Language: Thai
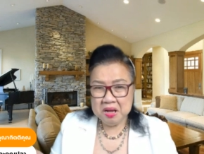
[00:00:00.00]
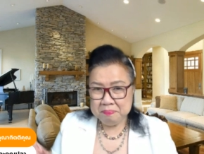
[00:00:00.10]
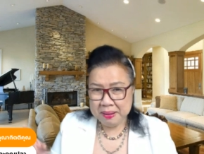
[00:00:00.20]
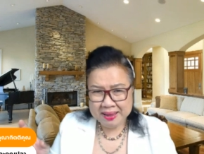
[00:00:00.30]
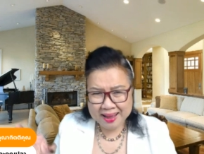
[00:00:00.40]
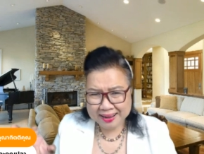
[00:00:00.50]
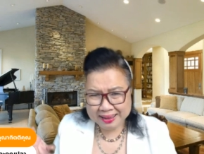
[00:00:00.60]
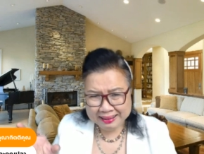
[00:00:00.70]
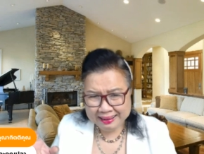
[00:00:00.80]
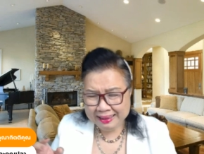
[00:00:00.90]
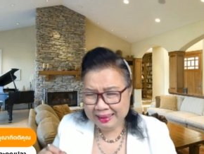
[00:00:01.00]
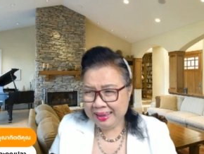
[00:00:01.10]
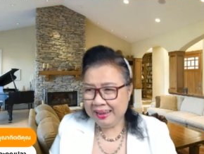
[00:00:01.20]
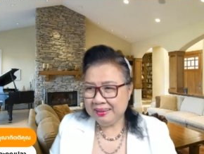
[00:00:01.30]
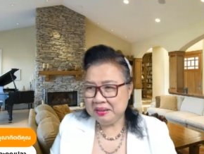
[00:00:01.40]
ไปห้างเล็
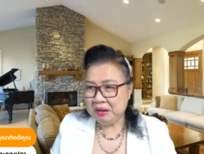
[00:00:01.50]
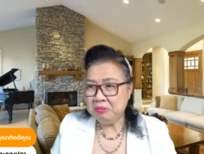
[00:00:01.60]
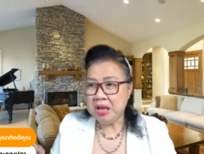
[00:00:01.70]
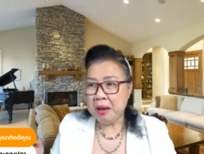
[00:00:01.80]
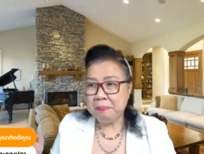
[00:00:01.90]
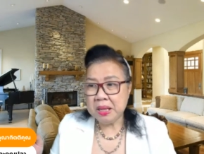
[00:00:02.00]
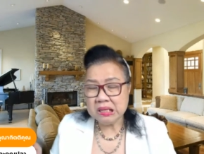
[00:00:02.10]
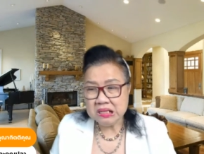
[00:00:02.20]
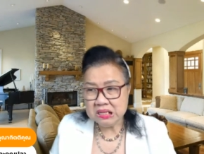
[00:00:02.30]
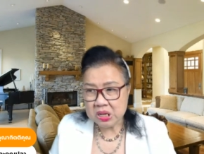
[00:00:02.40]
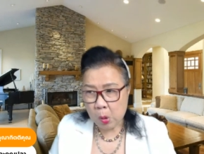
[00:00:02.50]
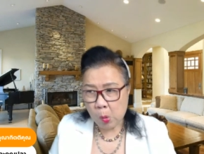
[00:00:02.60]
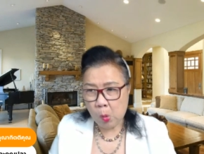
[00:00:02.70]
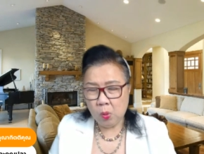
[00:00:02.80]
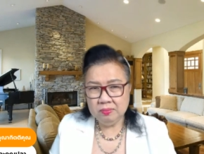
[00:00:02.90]
กๆเขาอยากไปซื้อข
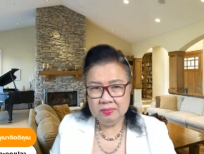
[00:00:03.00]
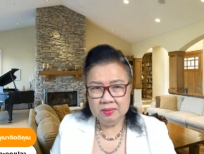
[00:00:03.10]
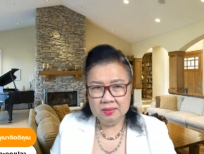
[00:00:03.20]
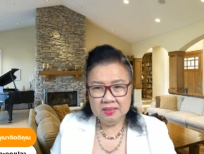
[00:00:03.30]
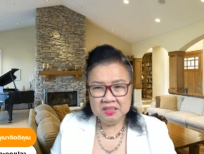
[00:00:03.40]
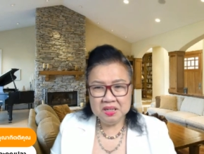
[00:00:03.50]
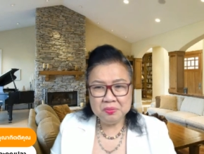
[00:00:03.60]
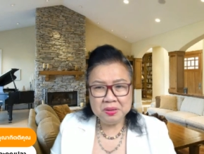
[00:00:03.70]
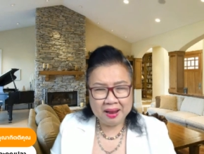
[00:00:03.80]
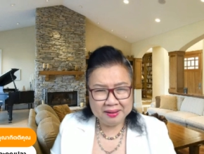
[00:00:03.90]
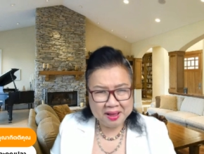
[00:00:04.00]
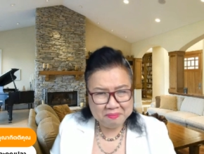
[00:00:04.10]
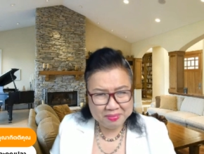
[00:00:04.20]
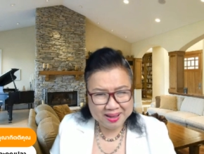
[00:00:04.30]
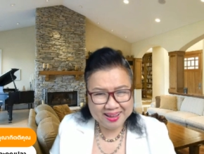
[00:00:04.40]
องที่เขาอยากได้
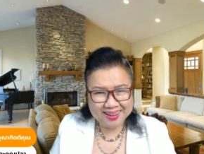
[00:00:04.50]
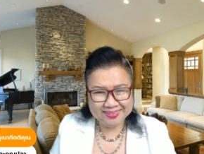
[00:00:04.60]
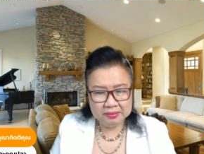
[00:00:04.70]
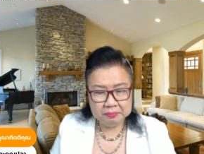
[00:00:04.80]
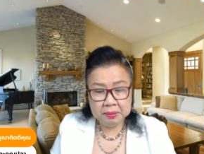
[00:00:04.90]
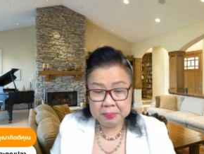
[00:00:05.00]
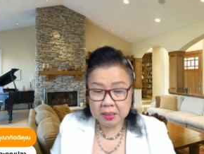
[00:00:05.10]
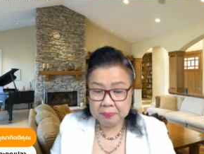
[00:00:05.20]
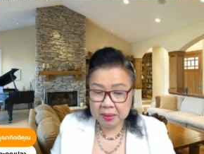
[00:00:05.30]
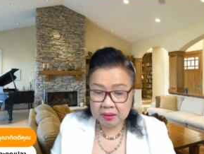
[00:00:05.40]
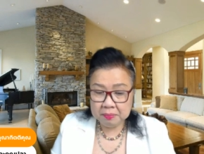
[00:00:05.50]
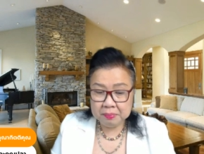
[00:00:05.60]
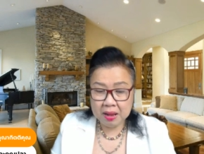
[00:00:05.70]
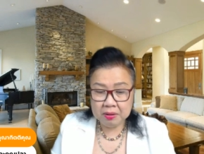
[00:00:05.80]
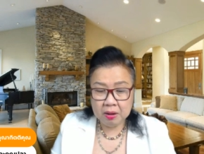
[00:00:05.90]
มากนี่เป็นน้ำทักน้ำ
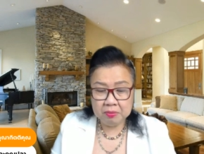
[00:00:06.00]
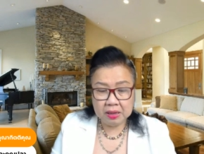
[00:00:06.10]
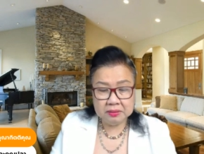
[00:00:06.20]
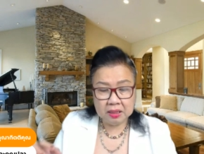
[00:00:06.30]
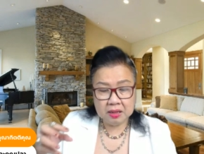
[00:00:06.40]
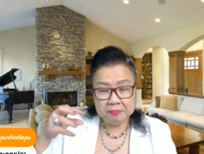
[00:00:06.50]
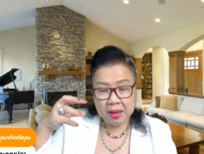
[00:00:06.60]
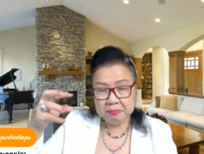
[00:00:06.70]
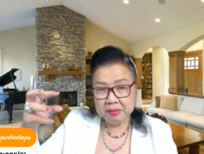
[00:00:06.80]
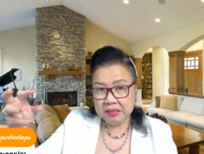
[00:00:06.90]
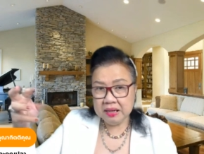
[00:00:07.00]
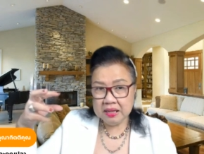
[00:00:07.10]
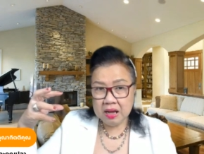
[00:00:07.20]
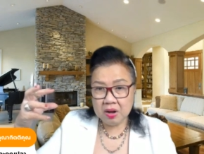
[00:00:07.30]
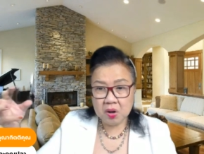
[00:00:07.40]
แรงเขาหลังจากก็แบ่งเงินให้
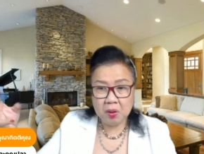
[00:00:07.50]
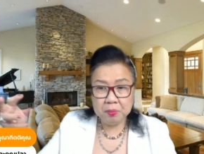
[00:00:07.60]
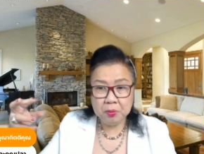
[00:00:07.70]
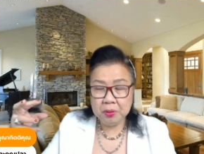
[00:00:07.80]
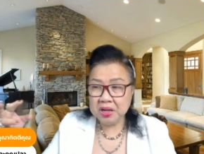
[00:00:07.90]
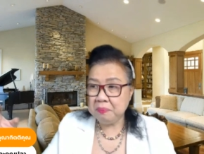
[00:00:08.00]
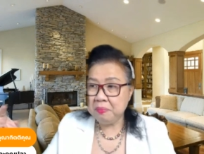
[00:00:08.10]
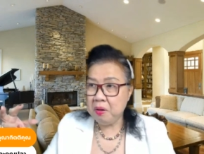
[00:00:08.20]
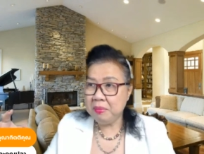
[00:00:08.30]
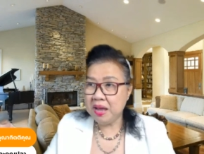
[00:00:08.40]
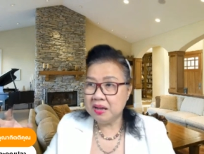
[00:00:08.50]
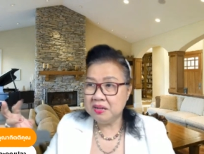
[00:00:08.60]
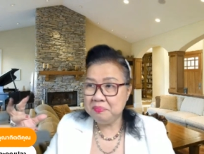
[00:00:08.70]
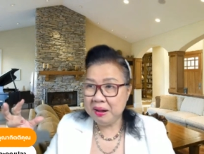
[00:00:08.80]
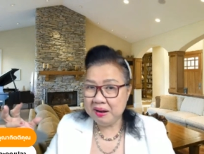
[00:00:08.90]
กับครอบครัวให้กับพ่อแม่
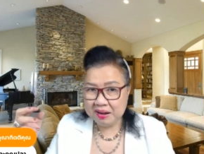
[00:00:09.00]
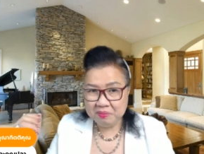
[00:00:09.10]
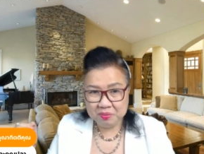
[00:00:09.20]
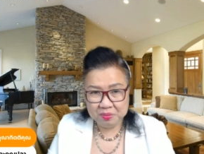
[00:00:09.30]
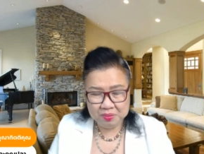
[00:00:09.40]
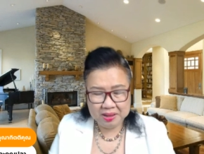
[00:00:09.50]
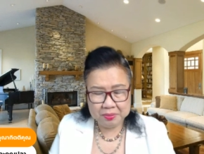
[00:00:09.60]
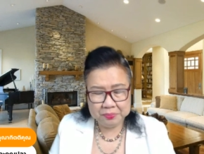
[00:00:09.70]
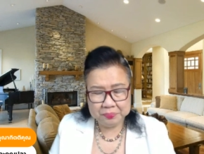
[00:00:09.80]
คือภาระของคนเลี้ยง